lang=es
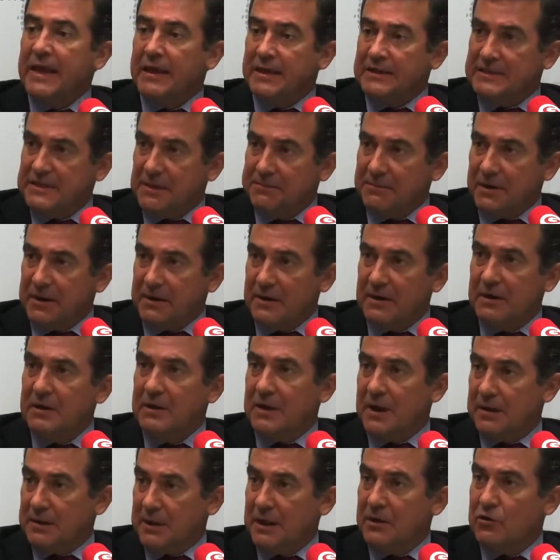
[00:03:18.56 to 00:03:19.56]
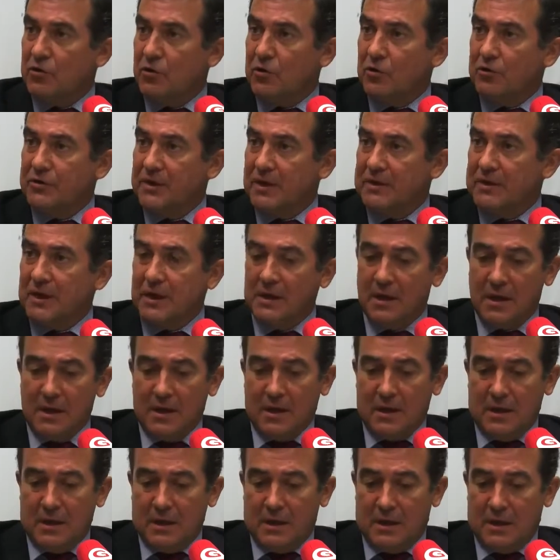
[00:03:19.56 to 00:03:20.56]
que sepan qué crédito contratan,
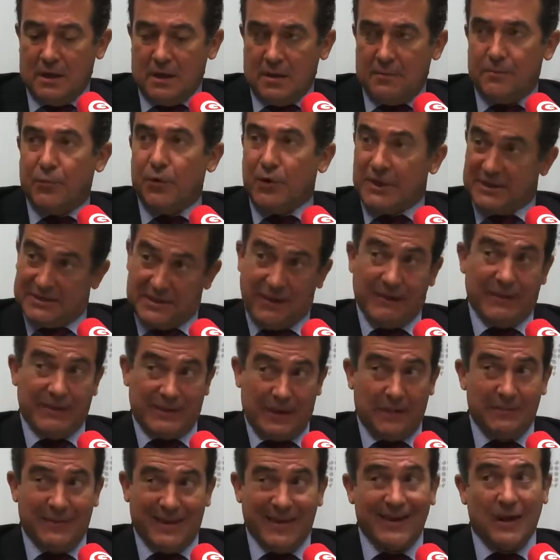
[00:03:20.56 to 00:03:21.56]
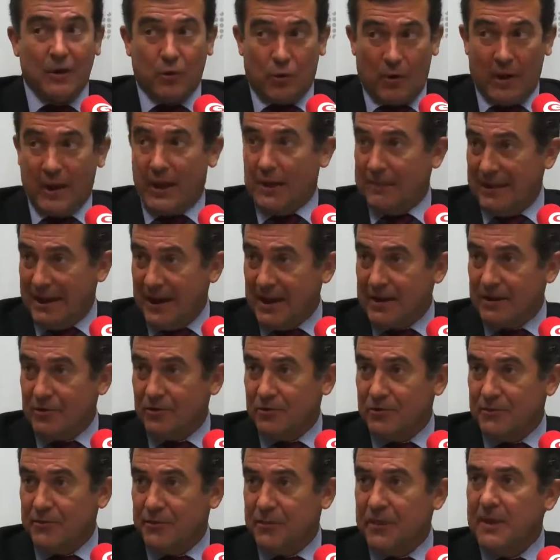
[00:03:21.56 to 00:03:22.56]
eh, porque saben también que luego hay que
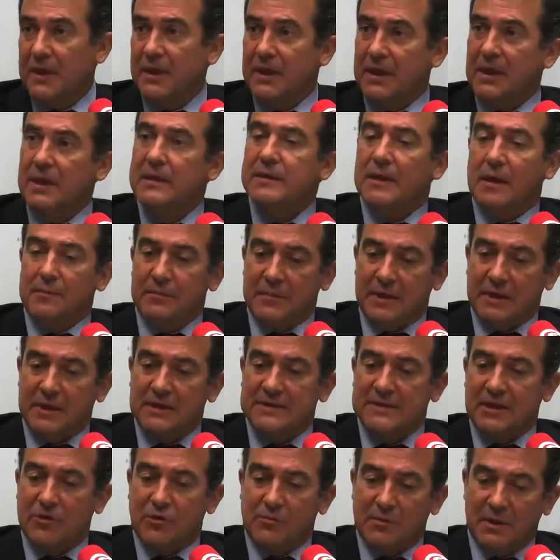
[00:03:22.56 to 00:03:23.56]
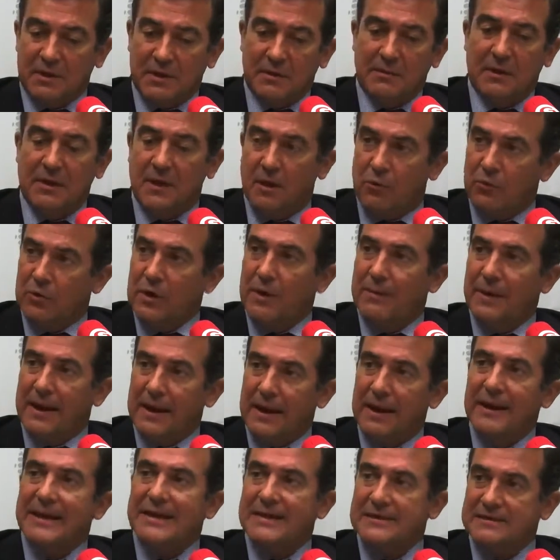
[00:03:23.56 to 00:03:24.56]
pagarlo. Y también esta normativa de alguna
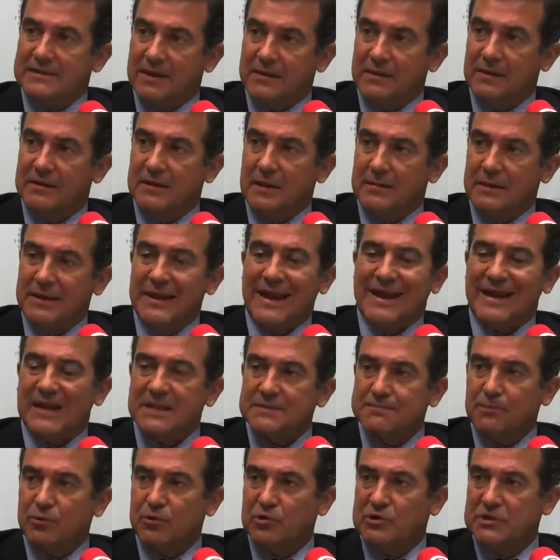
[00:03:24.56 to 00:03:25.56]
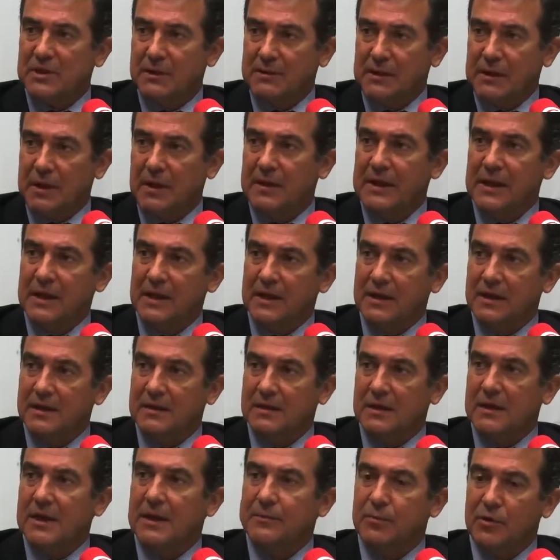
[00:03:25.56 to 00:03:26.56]
manera establece también la responsabilidad del
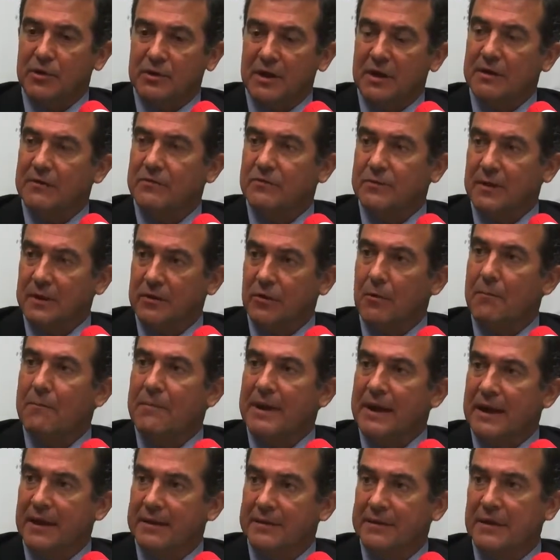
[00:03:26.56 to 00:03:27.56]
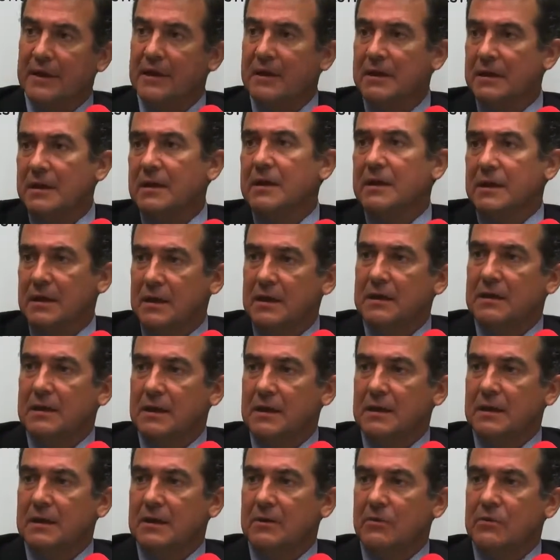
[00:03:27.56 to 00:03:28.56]
cliente en aportar información veraz y
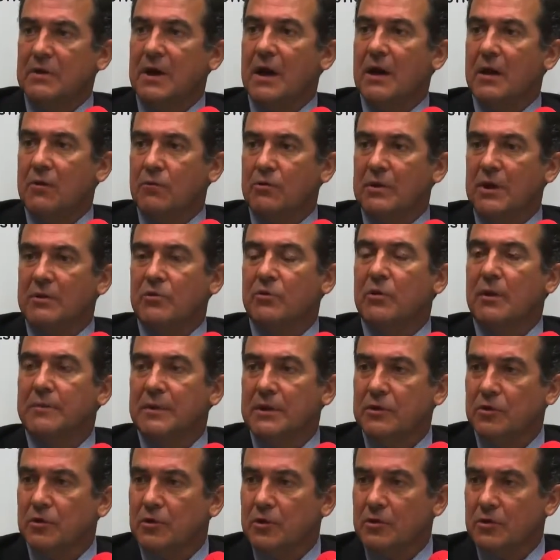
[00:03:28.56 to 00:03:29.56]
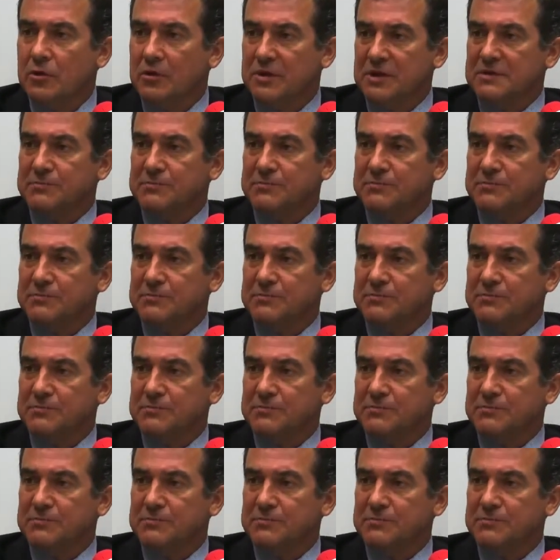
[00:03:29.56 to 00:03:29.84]
eh, un endeudamiento